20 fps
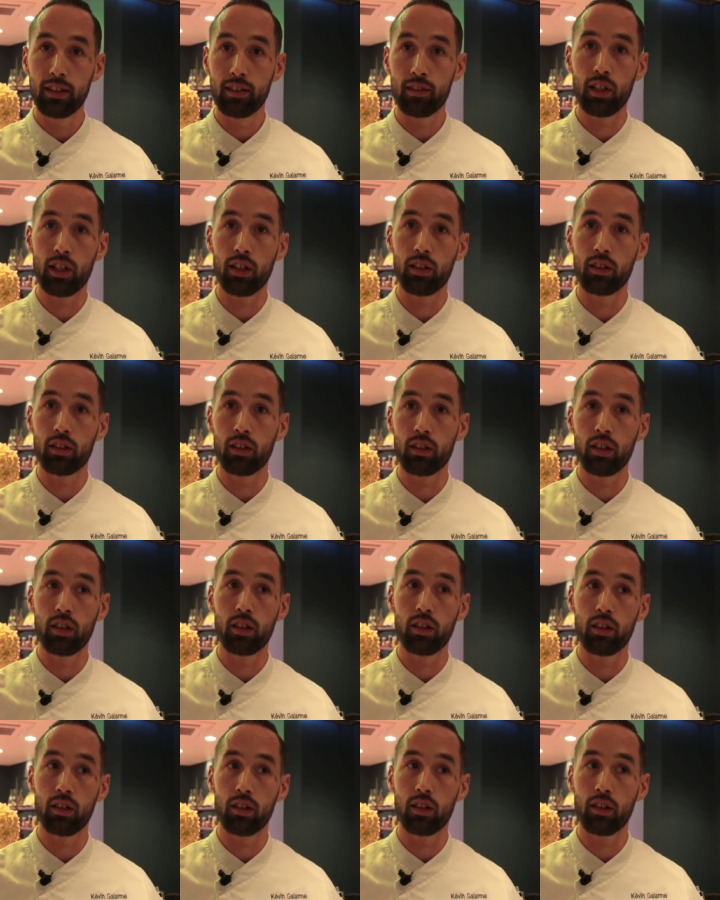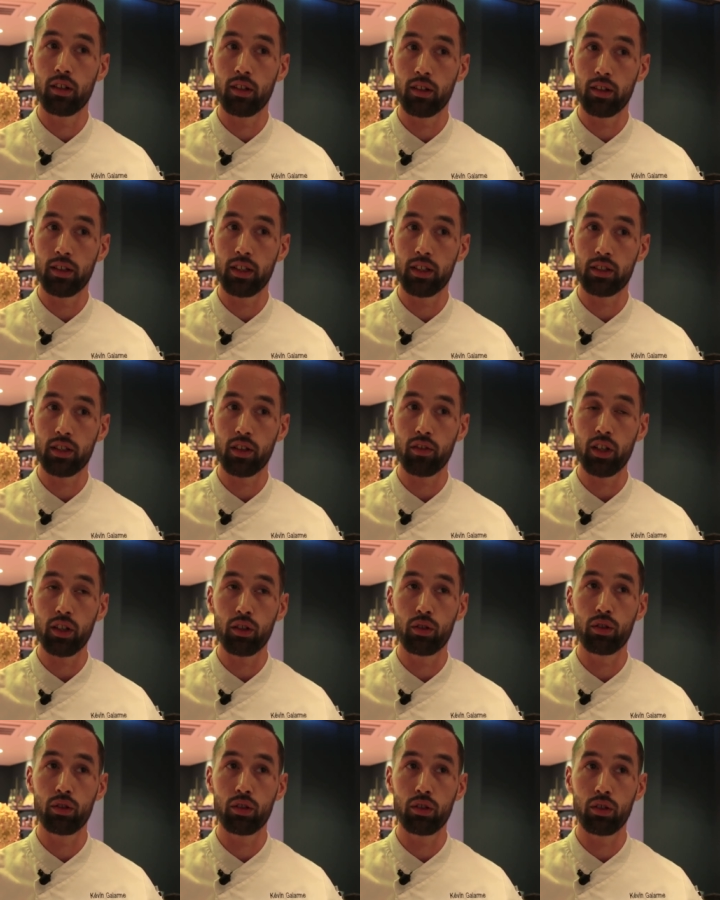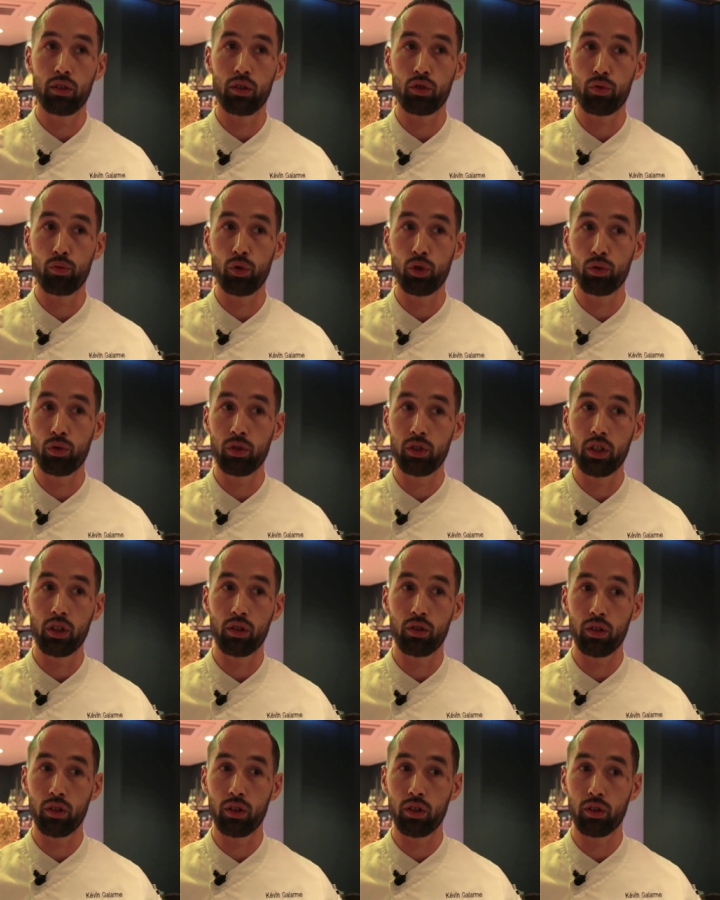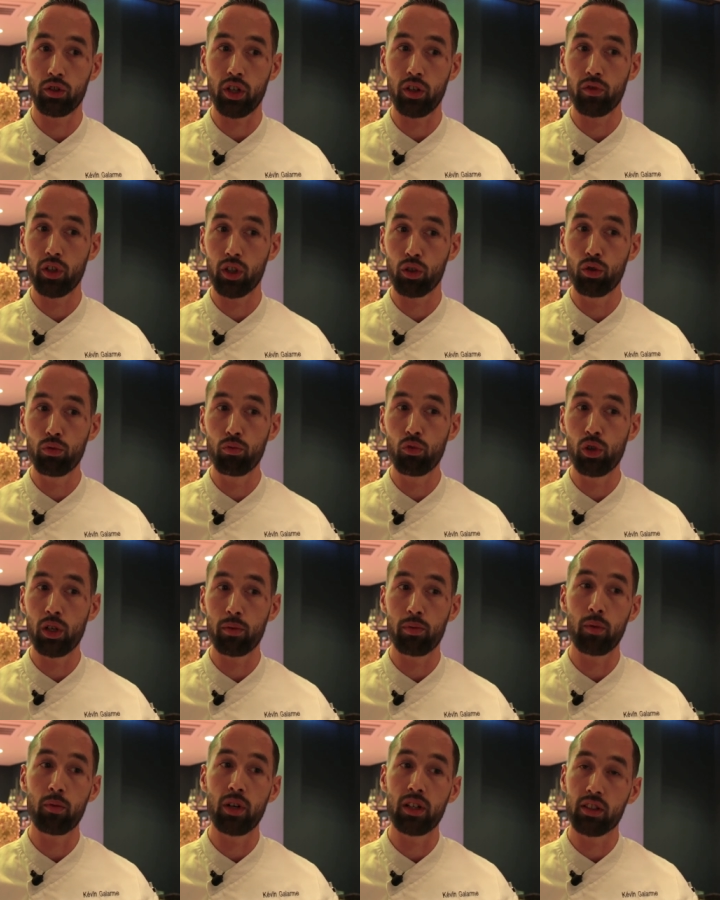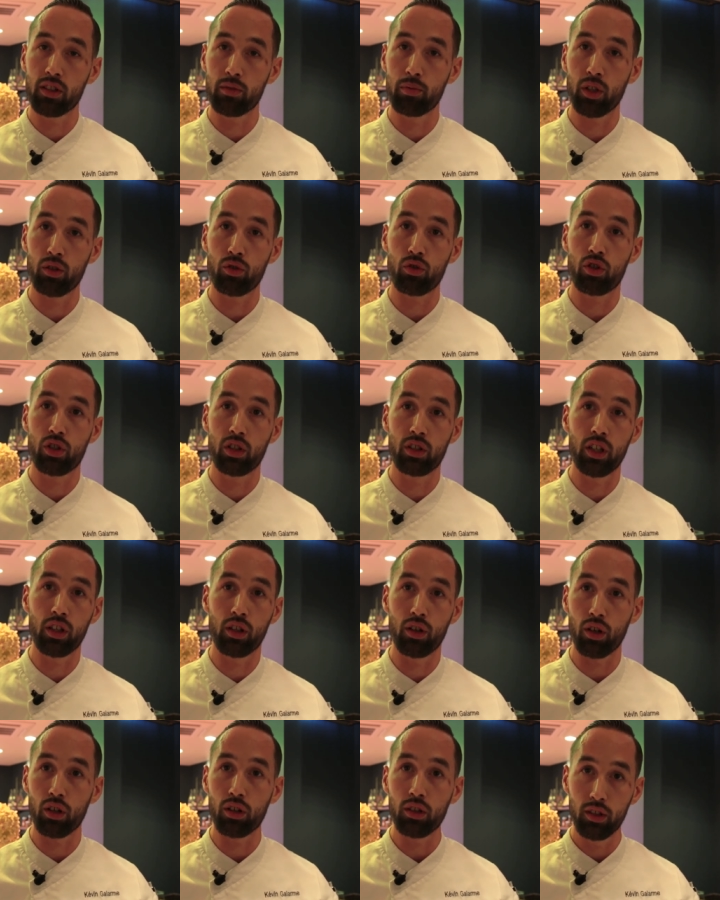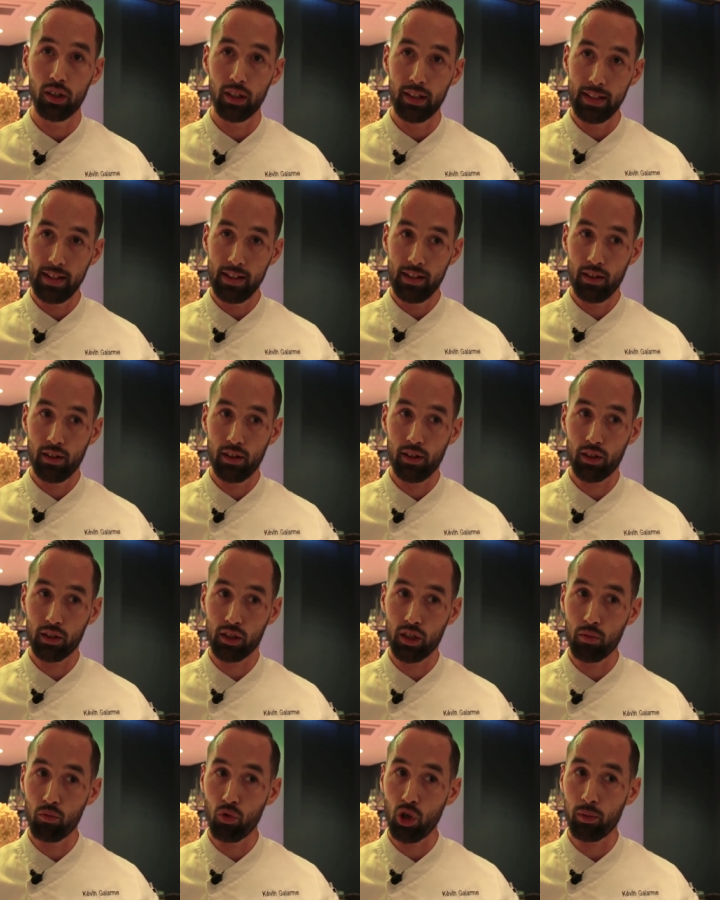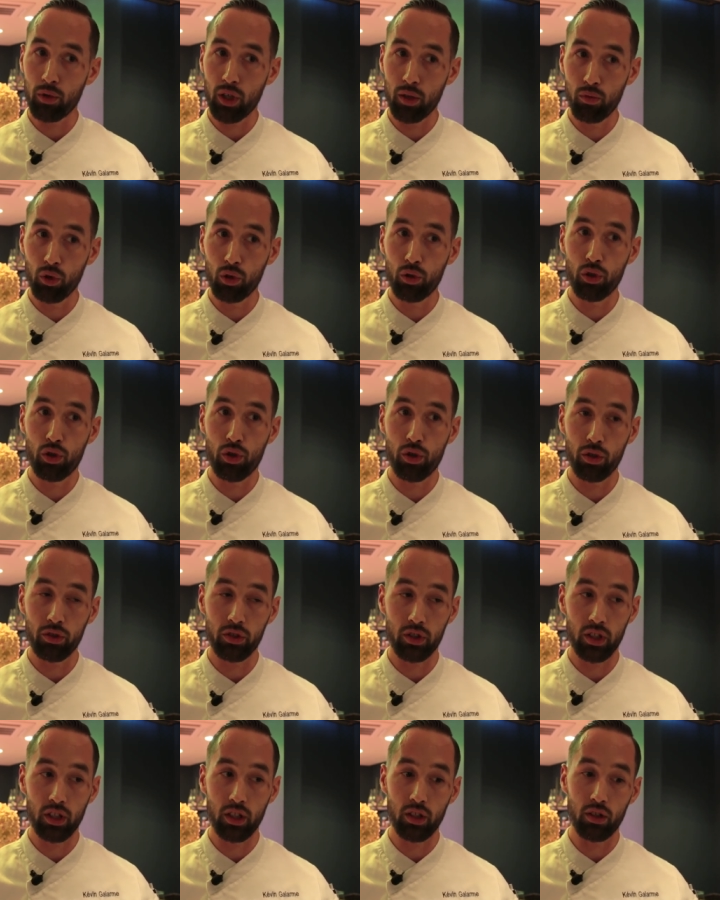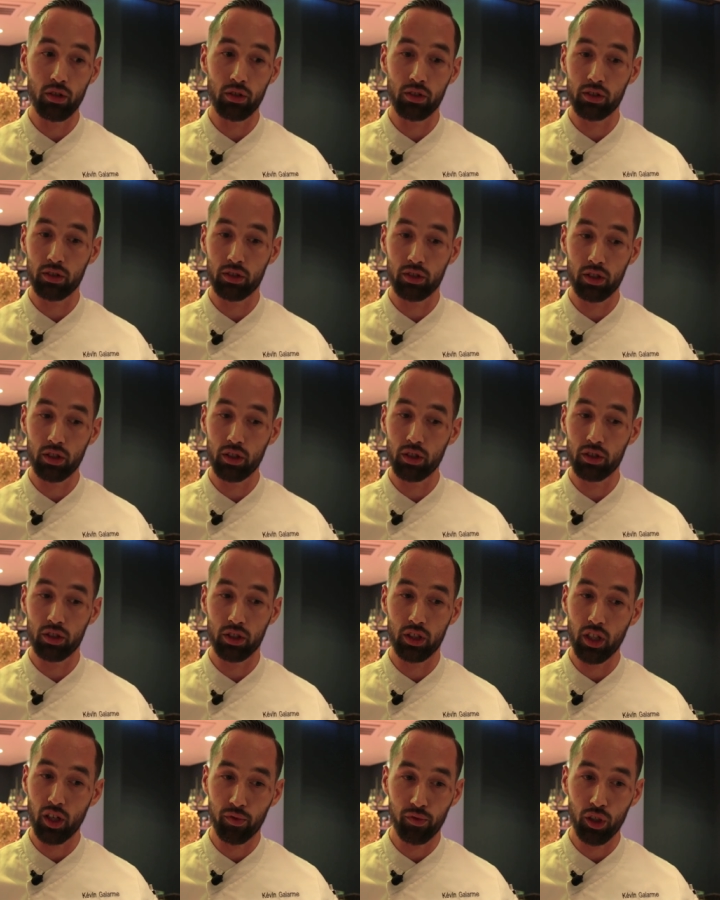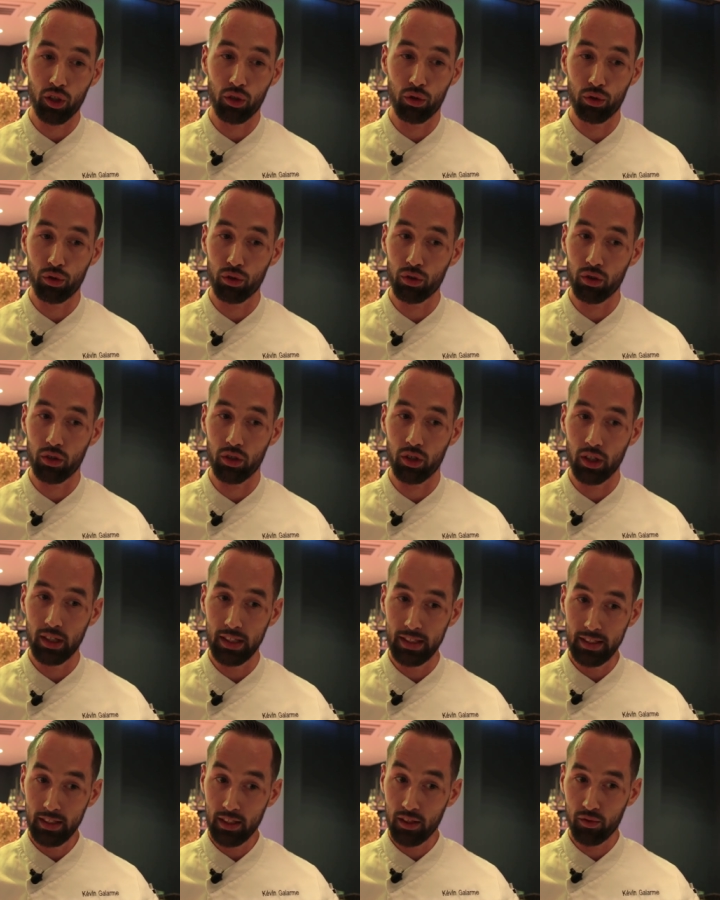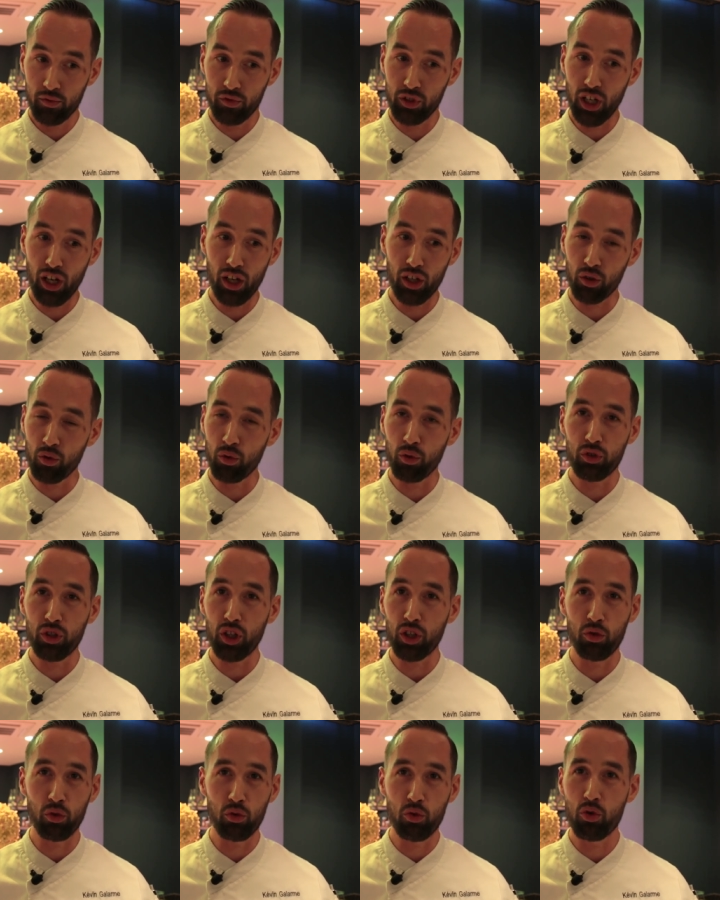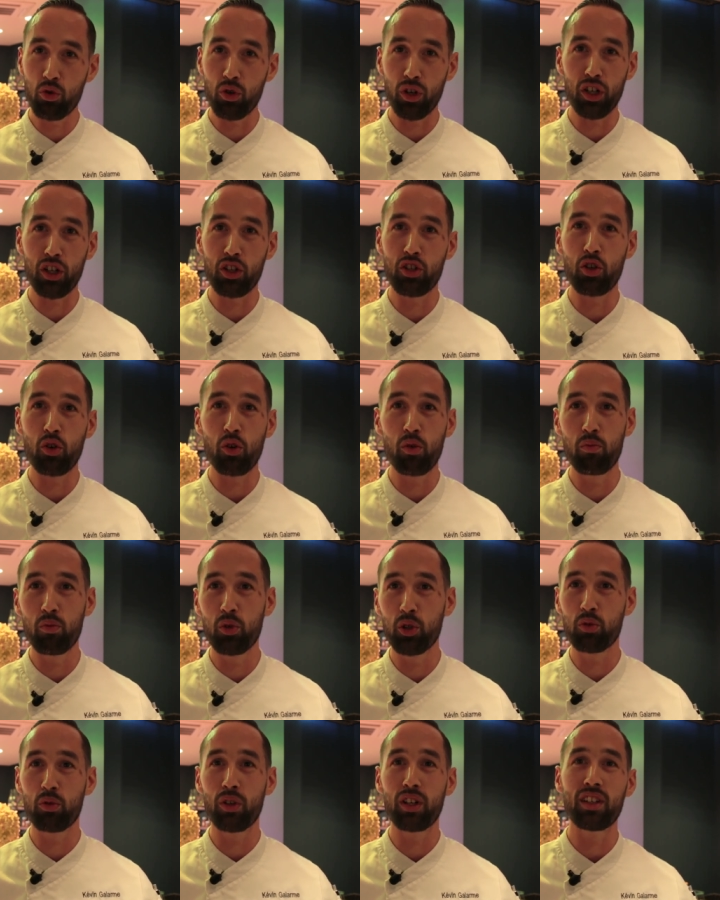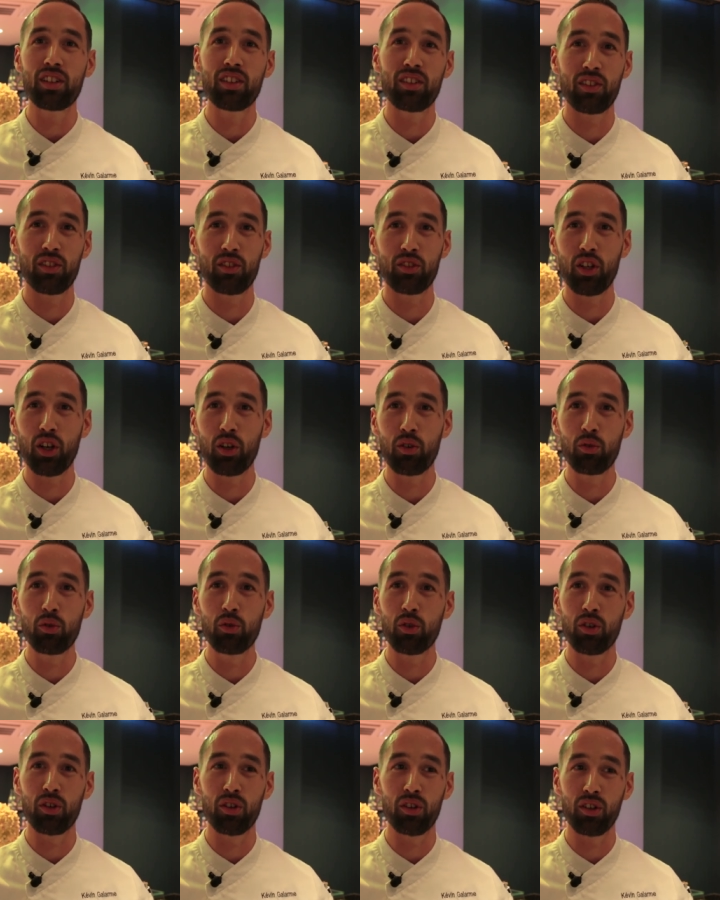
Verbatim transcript: Voilà, euh, et, c'est vrai que je me suis dit que j'avais cumulé pas mal d'expériences chez des grands euh, qui m'ont appris beaucoup de choses et euh, c'est ce qui a fait que via un contact toujours avec Jérôme Baudouin, on a eu,